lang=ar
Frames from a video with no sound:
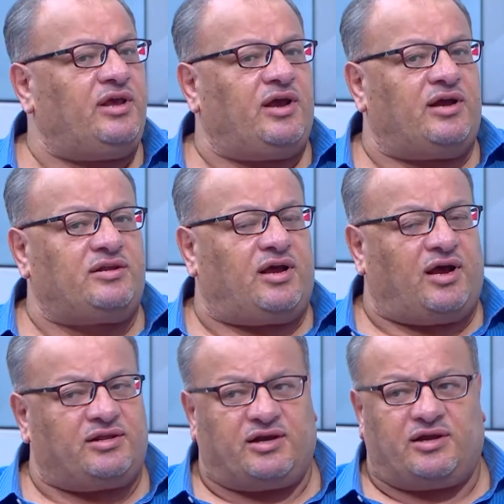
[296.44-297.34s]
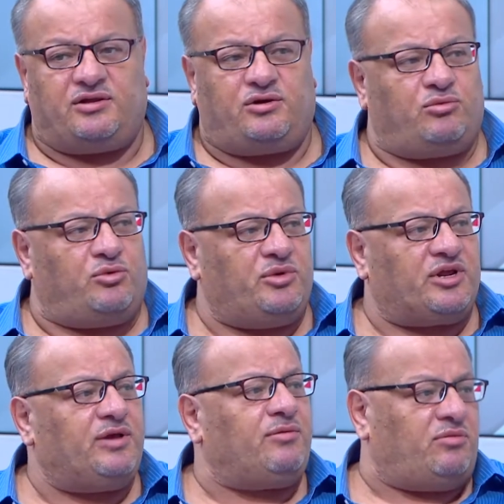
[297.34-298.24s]
آه، أعتقد هم من
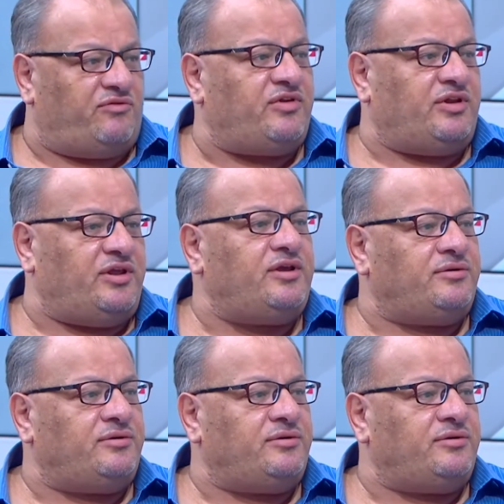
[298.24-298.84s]
قمم الفنية